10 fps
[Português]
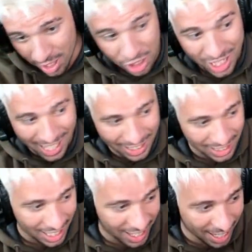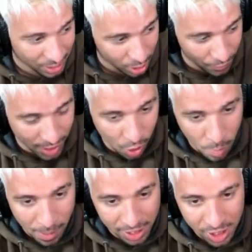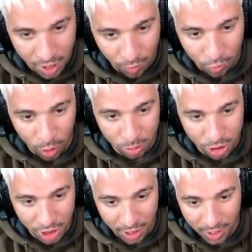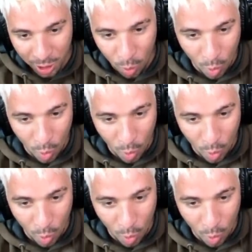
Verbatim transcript: tia chata, tá ligado? Que só fica compartilhando foto de, de